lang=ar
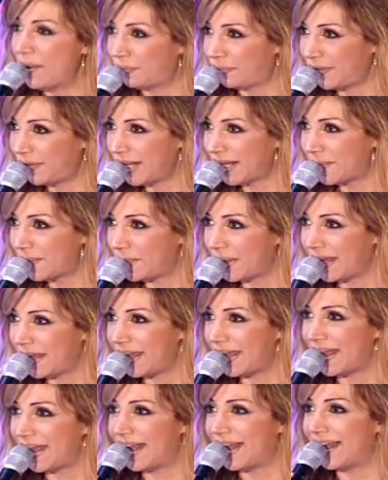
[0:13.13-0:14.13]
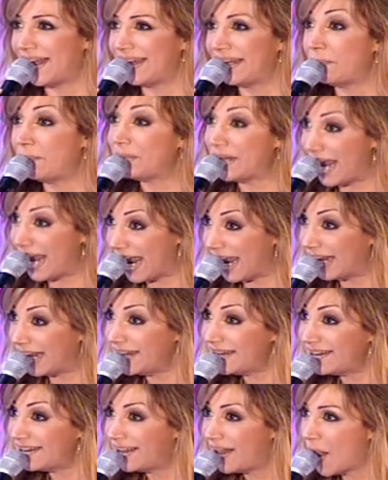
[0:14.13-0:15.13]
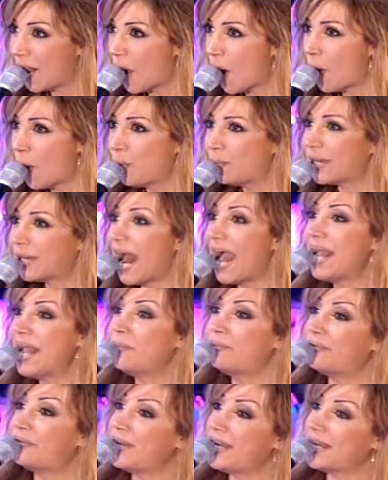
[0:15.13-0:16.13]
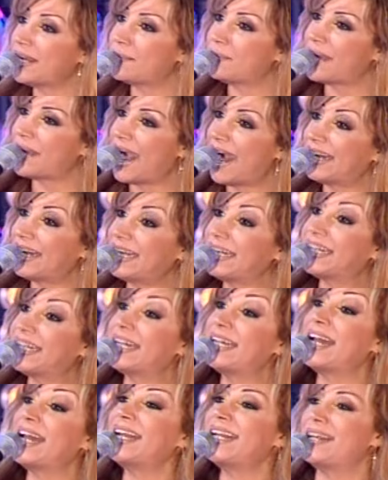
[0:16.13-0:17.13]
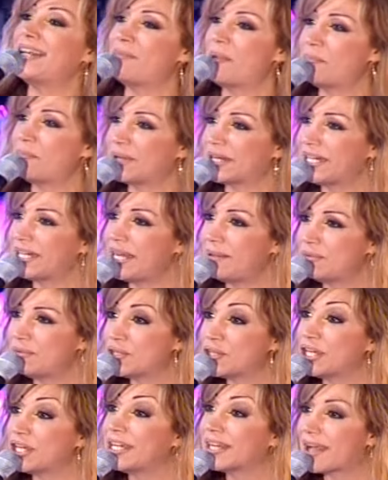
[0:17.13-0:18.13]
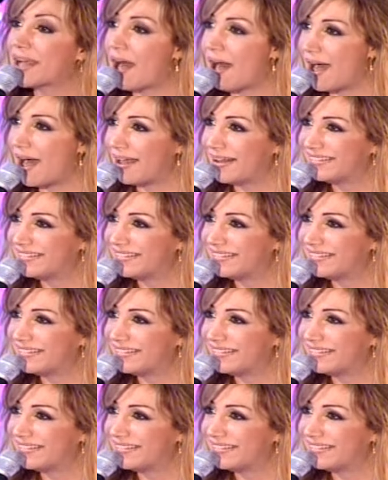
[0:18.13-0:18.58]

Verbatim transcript: فيك بلبنان وبرحب فيك بحلقة الليلة من برنامج إيقاع